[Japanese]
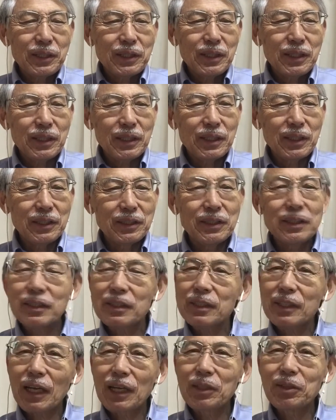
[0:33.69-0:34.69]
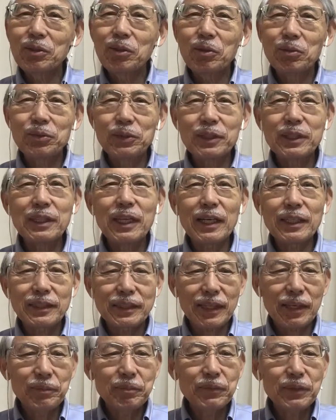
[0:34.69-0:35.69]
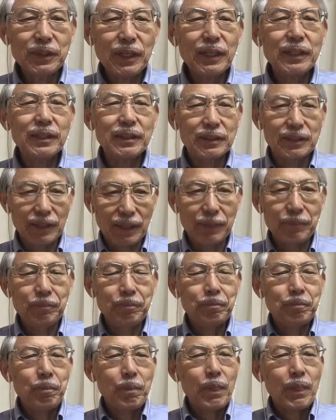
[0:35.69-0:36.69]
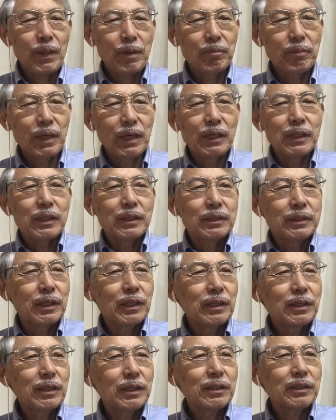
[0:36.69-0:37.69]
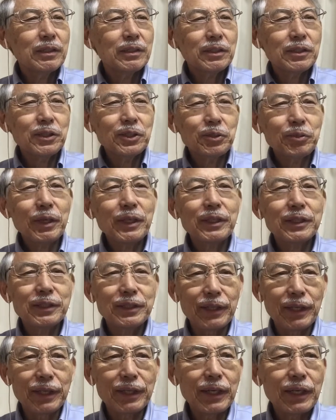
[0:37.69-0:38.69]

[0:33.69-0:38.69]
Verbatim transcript: えー、日産の内田専務がですね、まあ、年齢的にはですね